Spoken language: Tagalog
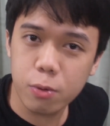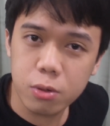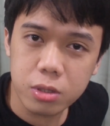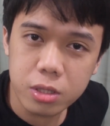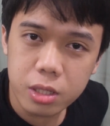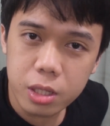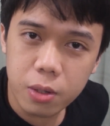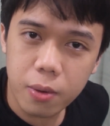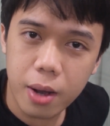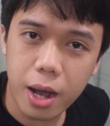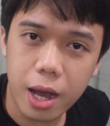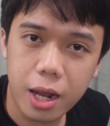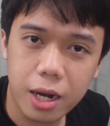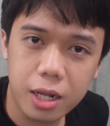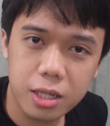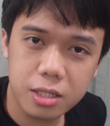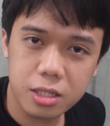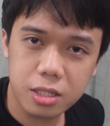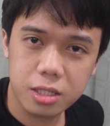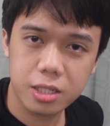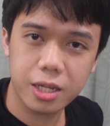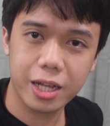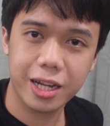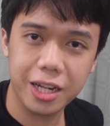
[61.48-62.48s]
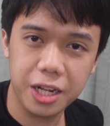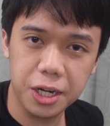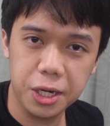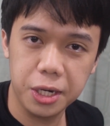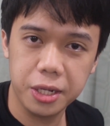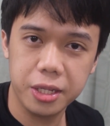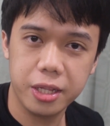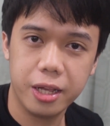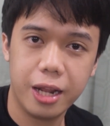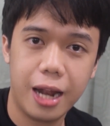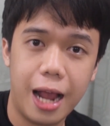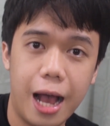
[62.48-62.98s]
pong tiwala sa
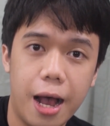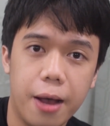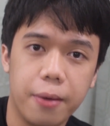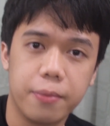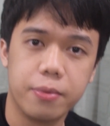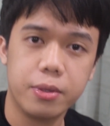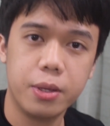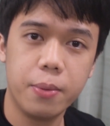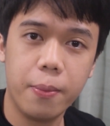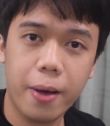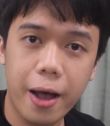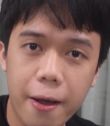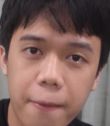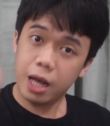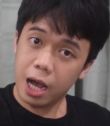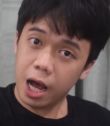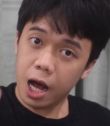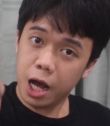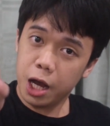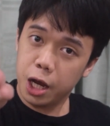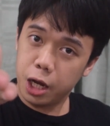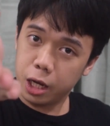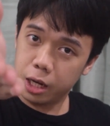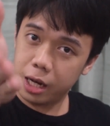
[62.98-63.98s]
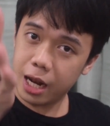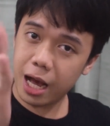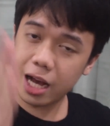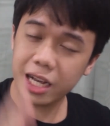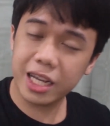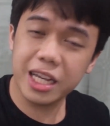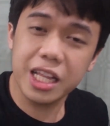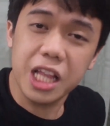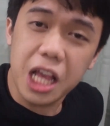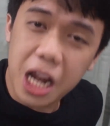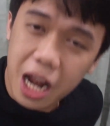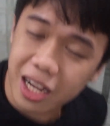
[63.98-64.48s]
sarili nila. ba? Diba? Dahil
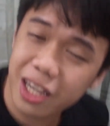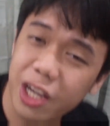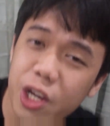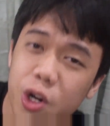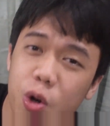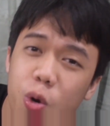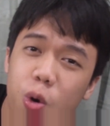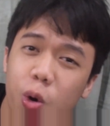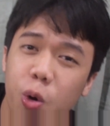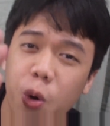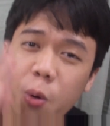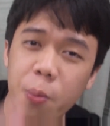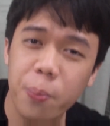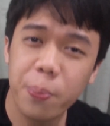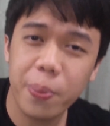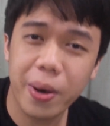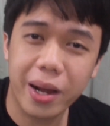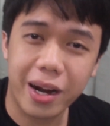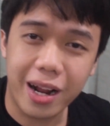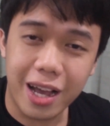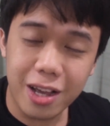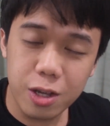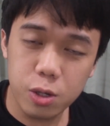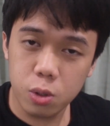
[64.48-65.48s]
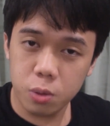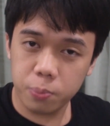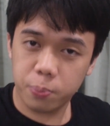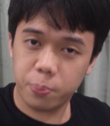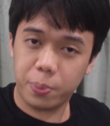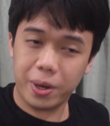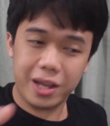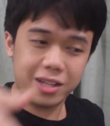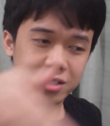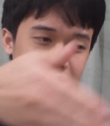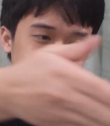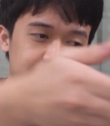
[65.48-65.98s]
lagi nilang kinukumpara yung
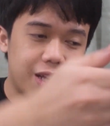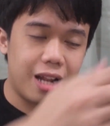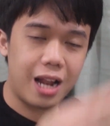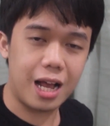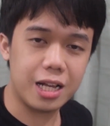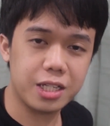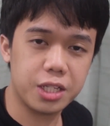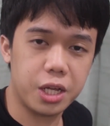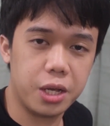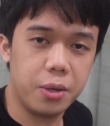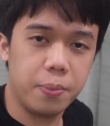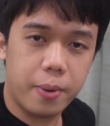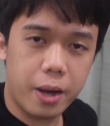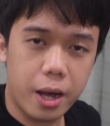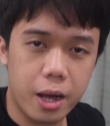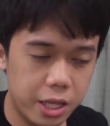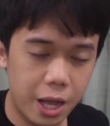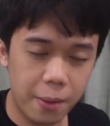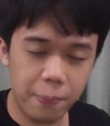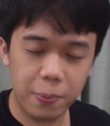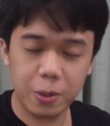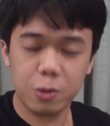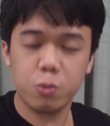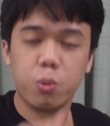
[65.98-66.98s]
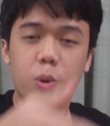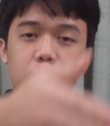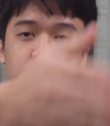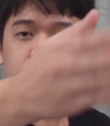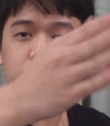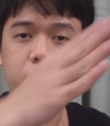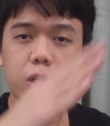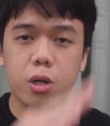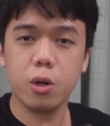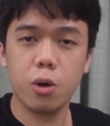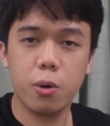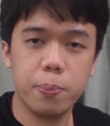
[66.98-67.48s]
plates nila sa iba. Dapat huwag
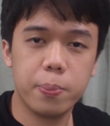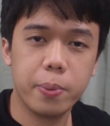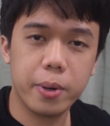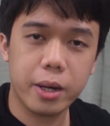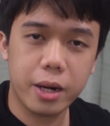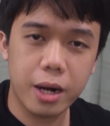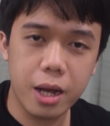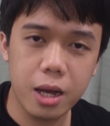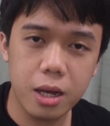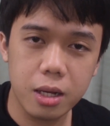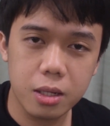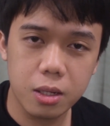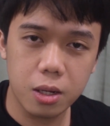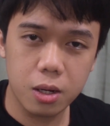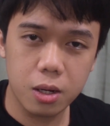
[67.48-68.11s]
mo ikumpara,